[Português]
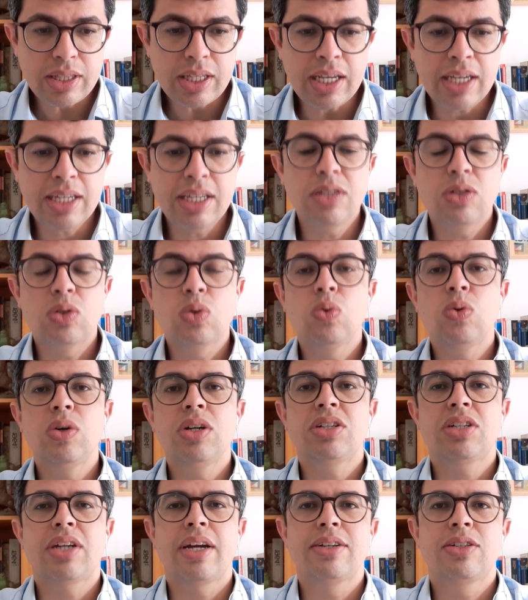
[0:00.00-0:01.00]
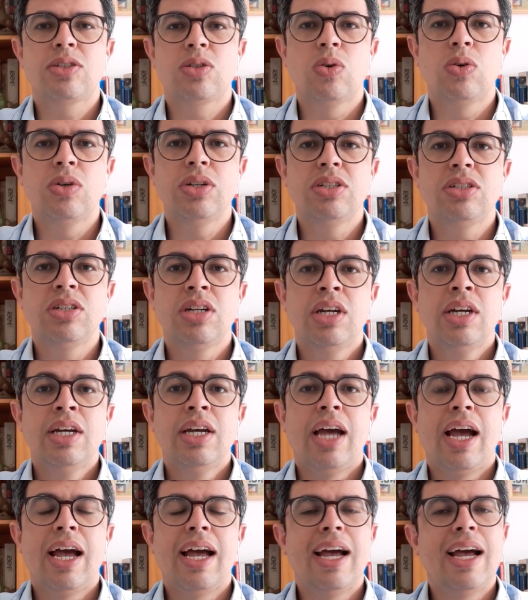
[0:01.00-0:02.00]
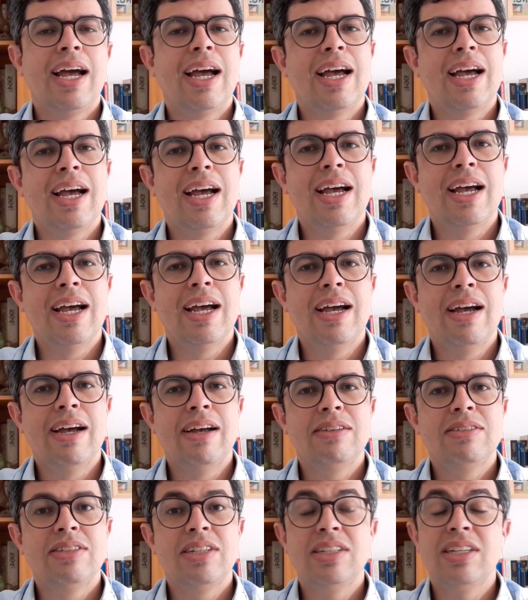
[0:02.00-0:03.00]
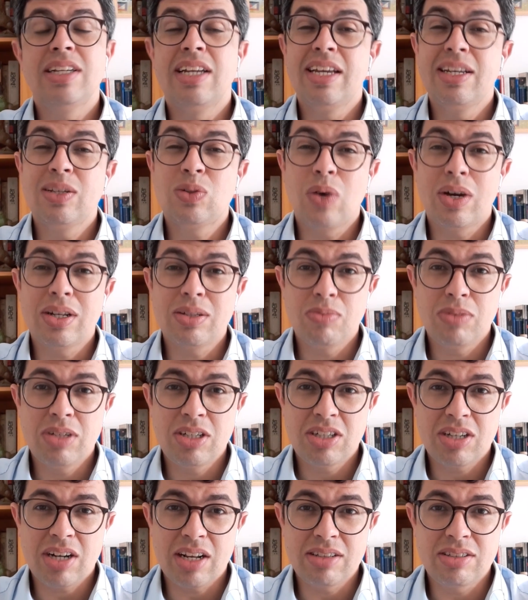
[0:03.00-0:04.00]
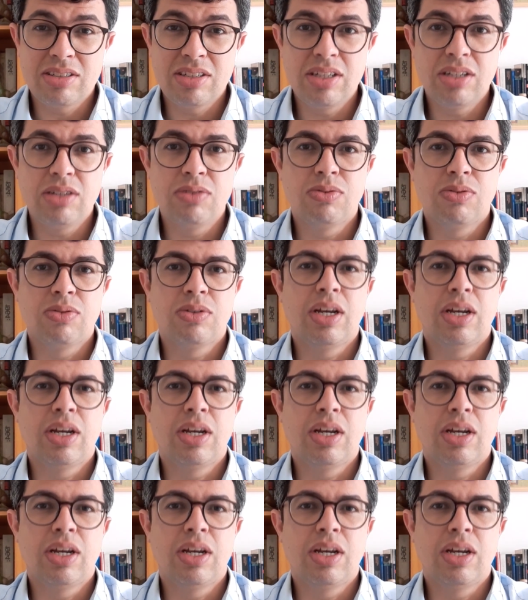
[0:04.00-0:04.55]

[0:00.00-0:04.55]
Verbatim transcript: e duas questões é, de direito administrativo.